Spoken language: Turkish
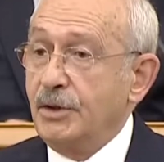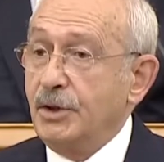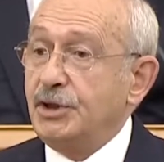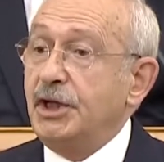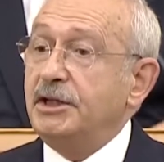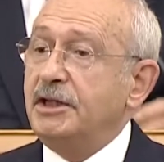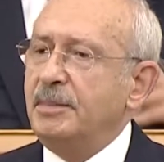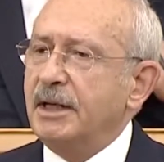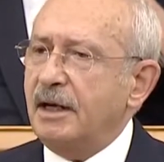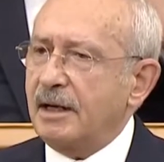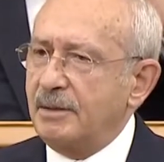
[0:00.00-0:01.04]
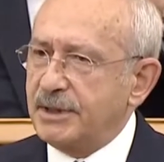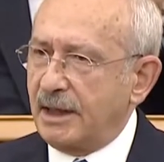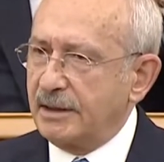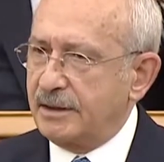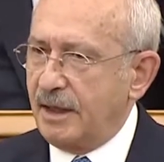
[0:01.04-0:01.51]
Ciddi bir
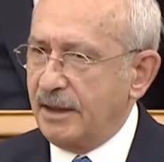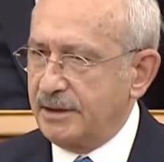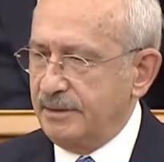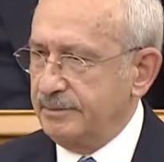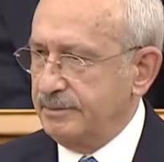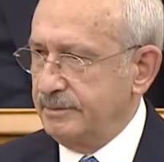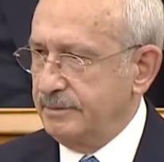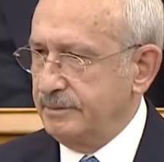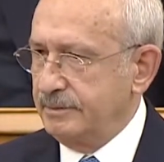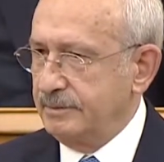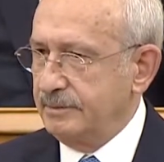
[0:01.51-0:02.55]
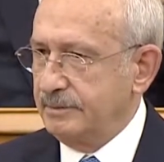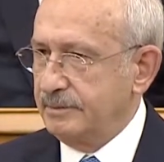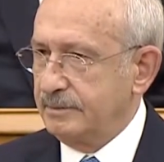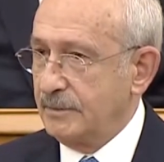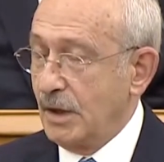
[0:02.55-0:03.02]
karamsarlık hakim.
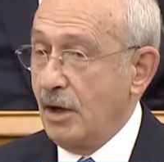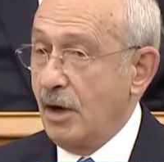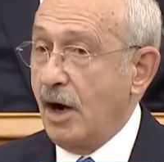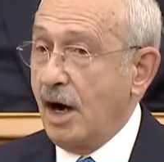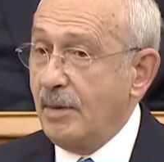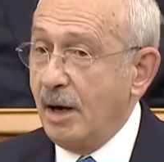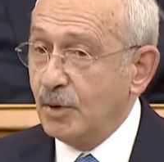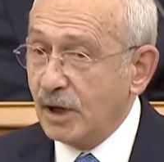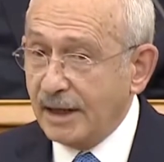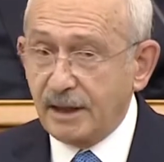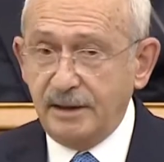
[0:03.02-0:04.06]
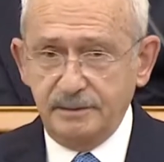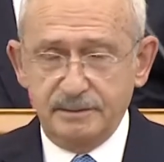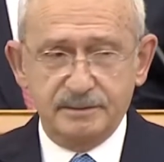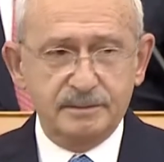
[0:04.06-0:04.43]
Ama buradan